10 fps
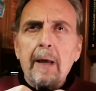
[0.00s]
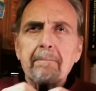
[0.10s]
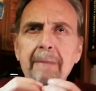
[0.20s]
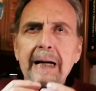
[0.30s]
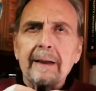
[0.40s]

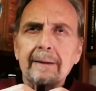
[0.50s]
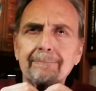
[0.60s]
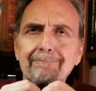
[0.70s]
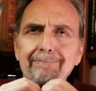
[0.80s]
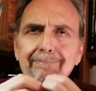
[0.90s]
ma
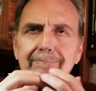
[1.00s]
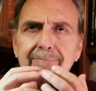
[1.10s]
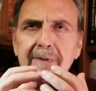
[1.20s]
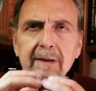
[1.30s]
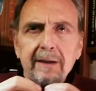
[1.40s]

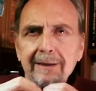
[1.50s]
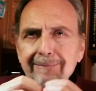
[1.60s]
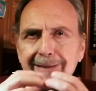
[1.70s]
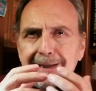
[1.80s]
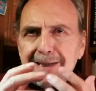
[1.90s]

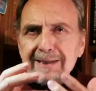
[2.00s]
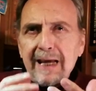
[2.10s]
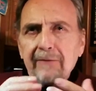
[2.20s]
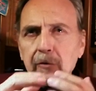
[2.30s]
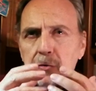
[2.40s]
che
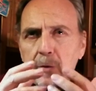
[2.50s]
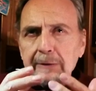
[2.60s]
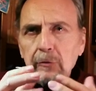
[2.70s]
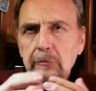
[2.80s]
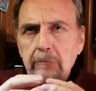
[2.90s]
servono
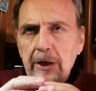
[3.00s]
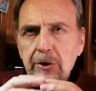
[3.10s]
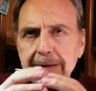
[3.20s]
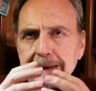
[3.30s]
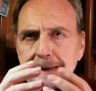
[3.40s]
soprattutto a una certa